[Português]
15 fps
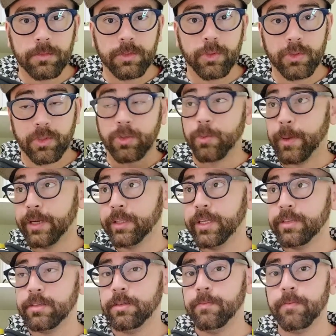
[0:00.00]
Se o Santos
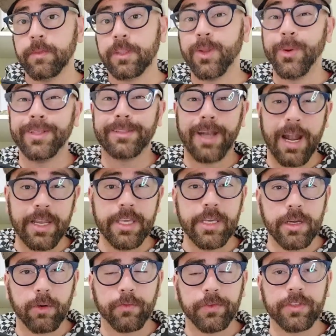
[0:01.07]
perdesse, não
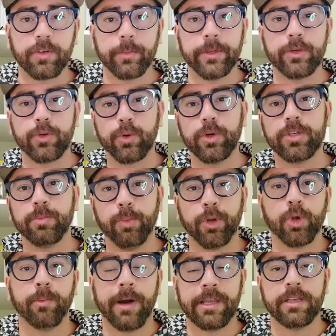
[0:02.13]
entraria oficialmente hoje,
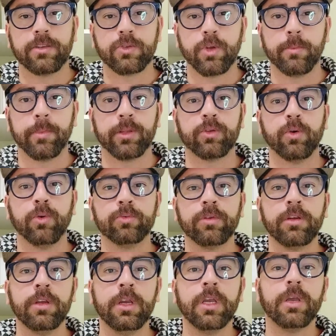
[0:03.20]
porque o Bahia só empatou
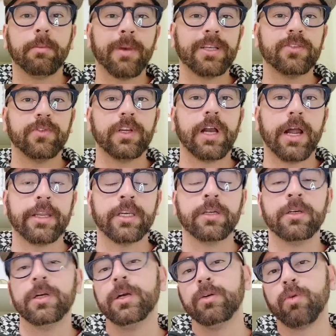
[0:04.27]
ontem, mas
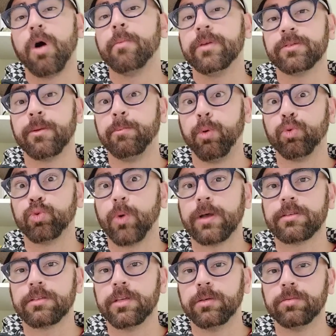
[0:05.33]
ficaria com a mesma
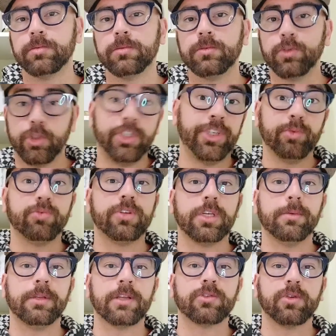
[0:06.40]
pontuação de um
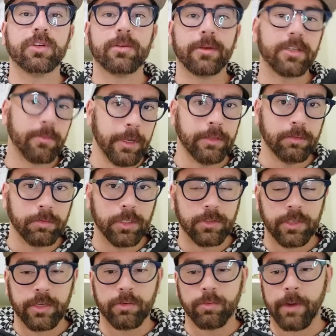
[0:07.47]
time na zona de rebaixamento, que
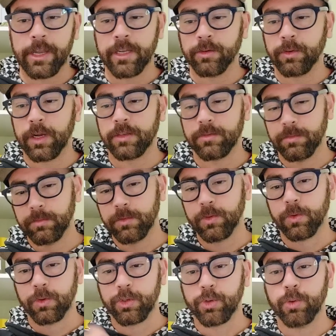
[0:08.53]
seria o Bahia no caso.
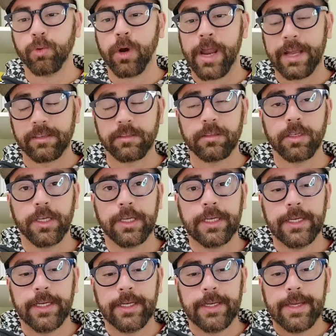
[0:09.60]
Continua o Goiás.
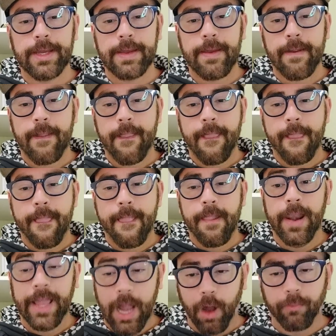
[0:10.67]

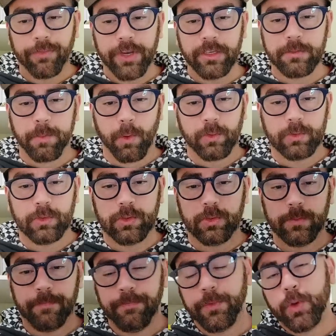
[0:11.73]
Legal, três
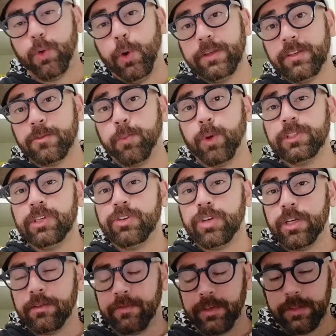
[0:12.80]
pontos. Coisas
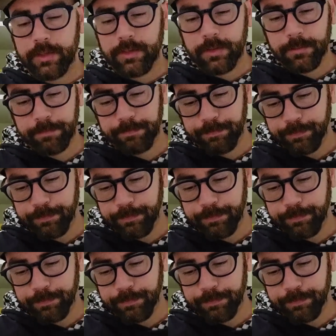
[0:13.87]
positivas.